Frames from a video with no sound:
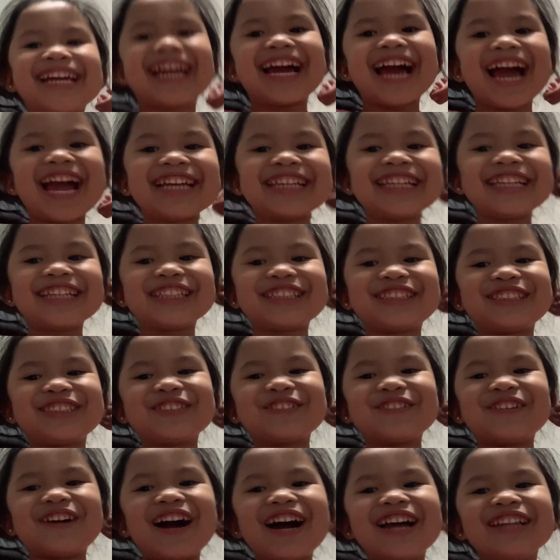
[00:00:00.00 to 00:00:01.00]
I am
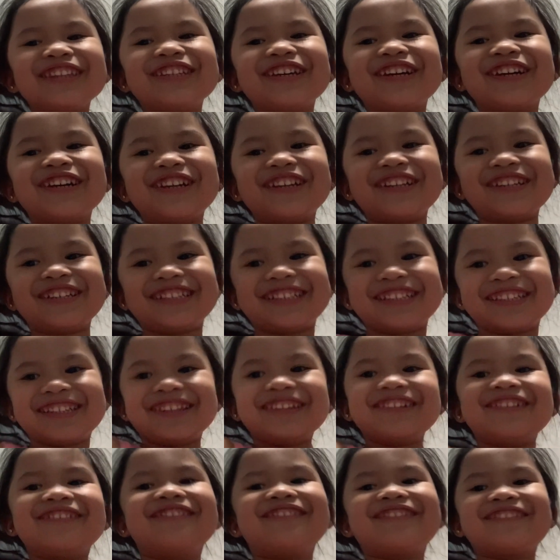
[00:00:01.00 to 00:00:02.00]
stronger.
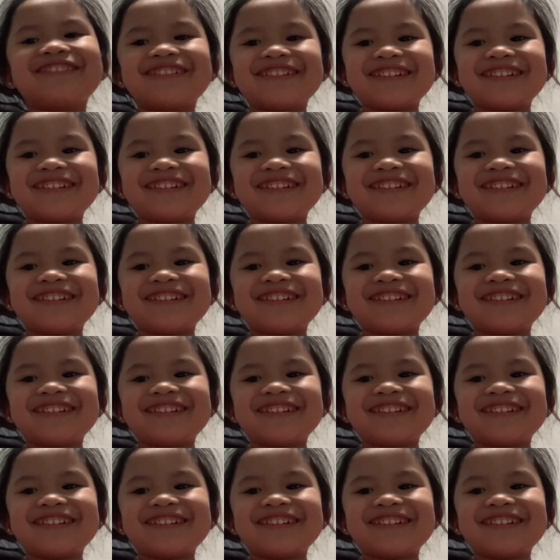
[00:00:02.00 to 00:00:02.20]
Ayan.